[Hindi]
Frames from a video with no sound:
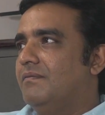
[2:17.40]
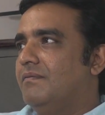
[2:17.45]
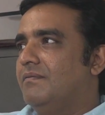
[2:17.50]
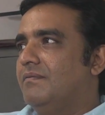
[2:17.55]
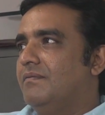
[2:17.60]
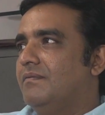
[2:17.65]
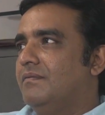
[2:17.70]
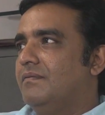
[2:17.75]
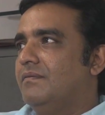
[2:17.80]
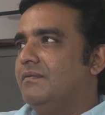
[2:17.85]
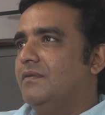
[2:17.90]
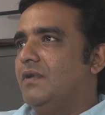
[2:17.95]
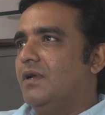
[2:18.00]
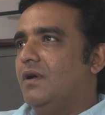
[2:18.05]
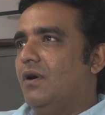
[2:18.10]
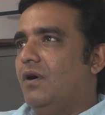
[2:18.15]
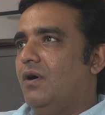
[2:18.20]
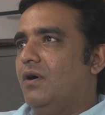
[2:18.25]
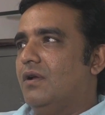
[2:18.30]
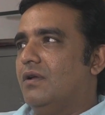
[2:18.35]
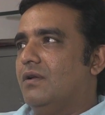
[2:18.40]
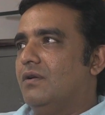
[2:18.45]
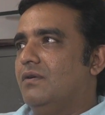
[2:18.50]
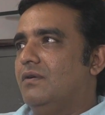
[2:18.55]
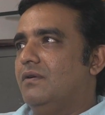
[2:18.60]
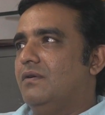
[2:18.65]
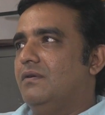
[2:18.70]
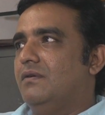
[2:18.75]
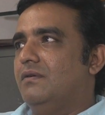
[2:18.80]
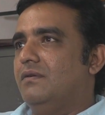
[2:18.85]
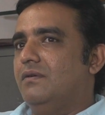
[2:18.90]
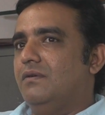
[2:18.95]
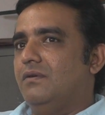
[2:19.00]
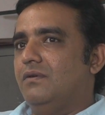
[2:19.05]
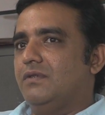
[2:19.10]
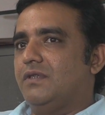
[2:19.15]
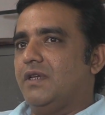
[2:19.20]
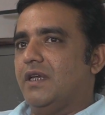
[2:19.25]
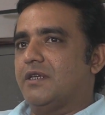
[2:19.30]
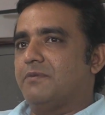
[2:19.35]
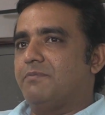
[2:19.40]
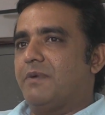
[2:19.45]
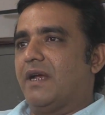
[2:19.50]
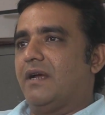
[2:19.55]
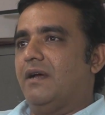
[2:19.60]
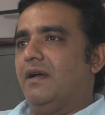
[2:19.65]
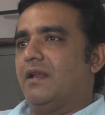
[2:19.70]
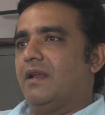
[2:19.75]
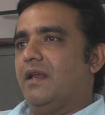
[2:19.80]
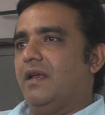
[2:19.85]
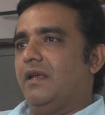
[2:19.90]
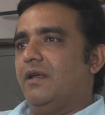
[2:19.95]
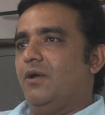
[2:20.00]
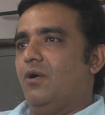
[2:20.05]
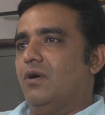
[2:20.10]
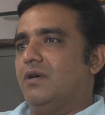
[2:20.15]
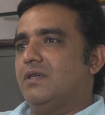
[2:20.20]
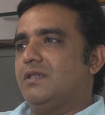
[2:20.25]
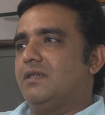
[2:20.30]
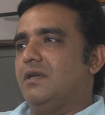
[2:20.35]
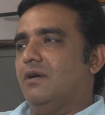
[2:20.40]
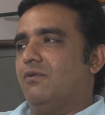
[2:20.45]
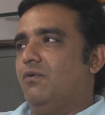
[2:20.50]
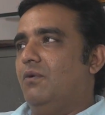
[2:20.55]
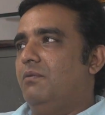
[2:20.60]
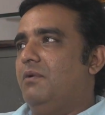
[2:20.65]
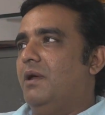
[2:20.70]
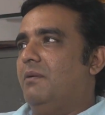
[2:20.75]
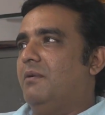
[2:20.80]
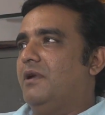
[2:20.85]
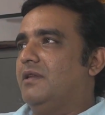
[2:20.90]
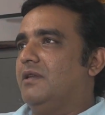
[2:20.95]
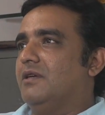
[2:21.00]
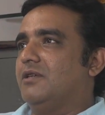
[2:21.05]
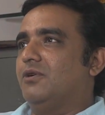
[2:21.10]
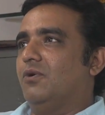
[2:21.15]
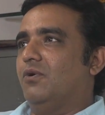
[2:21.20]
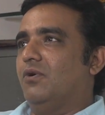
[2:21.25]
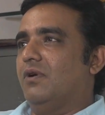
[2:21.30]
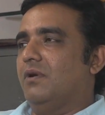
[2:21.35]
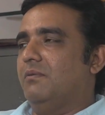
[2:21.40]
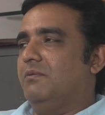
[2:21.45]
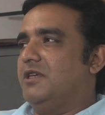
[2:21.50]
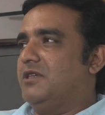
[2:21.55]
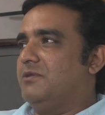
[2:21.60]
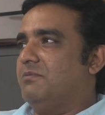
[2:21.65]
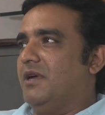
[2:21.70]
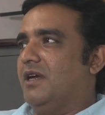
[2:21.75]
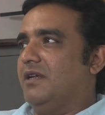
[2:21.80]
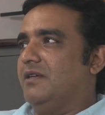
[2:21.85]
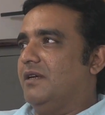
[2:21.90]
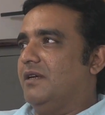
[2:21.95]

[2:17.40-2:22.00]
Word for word: हम्म, और उसे एक्सपेक्ट कर रहे हैं कि अगस्त तक वो भी हमारे दर्शकों के बीच में आ